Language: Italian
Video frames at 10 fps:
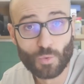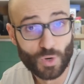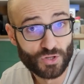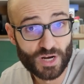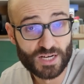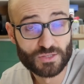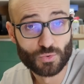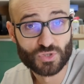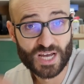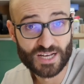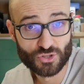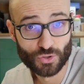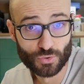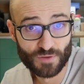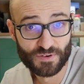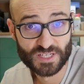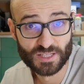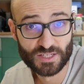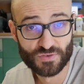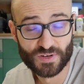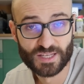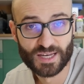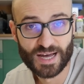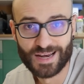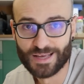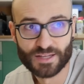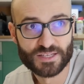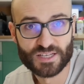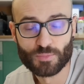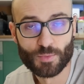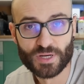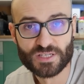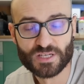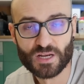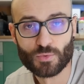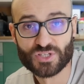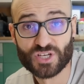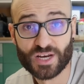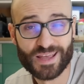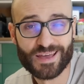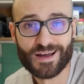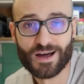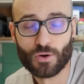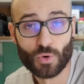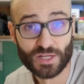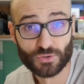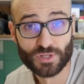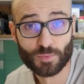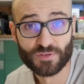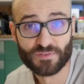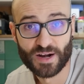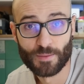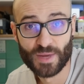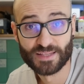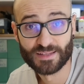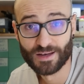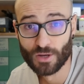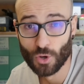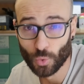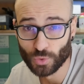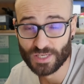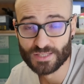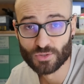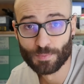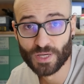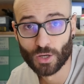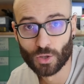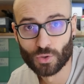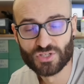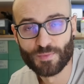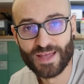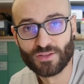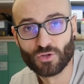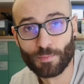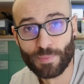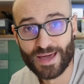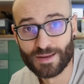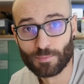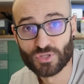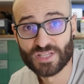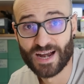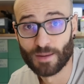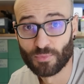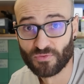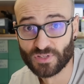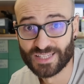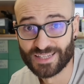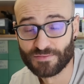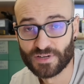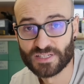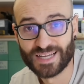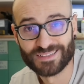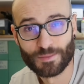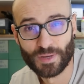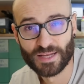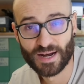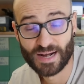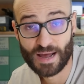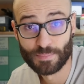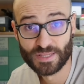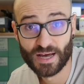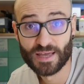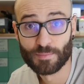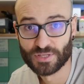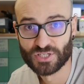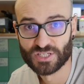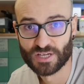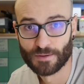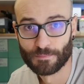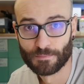Quando realizzo uno scasso con una fresatrice verticale, ad esempio per inserire una cerniera o altro tipo di ferramenta, utilizzo un piccolo accorgimento per impostare la profondità di fresata in maniera rapida e precisa.